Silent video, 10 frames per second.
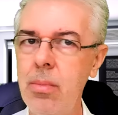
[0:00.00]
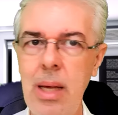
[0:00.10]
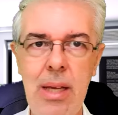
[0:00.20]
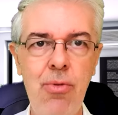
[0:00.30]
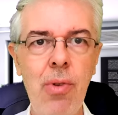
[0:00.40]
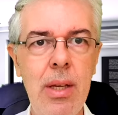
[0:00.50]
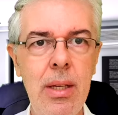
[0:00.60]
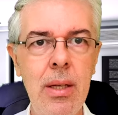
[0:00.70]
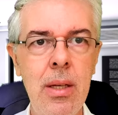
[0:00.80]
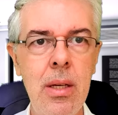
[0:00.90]
É isso
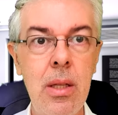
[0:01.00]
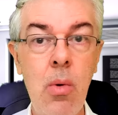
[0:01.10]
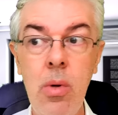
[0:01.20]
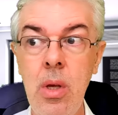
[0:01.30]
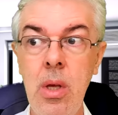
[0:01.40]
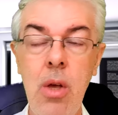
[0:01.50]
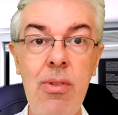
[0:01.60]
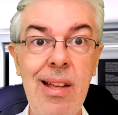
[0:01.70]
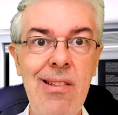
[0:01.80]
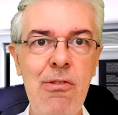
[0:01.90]
aí. Então, eu
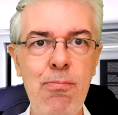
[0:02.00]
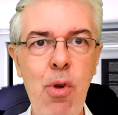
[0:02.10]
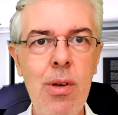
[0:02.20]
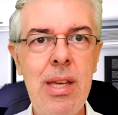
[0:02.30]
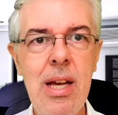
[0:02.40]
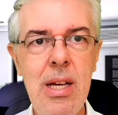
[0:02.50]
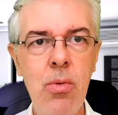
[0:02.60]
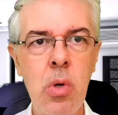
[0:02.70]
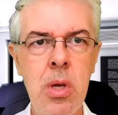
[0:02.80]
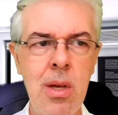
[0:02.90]
tenho que ir
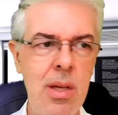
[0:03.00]
desbloqueando